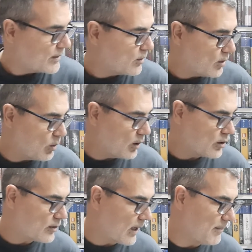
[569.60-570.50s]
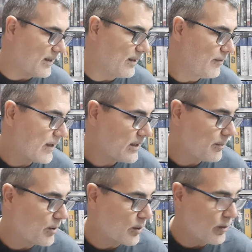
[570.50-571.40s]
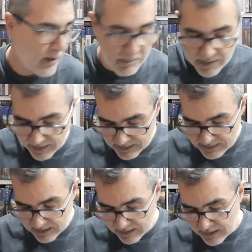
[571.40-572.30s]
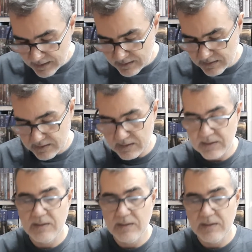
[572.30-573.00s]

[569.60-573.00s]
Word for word: pero dos juegos totalmente diferentes, porque uno es el Madagascar Cards,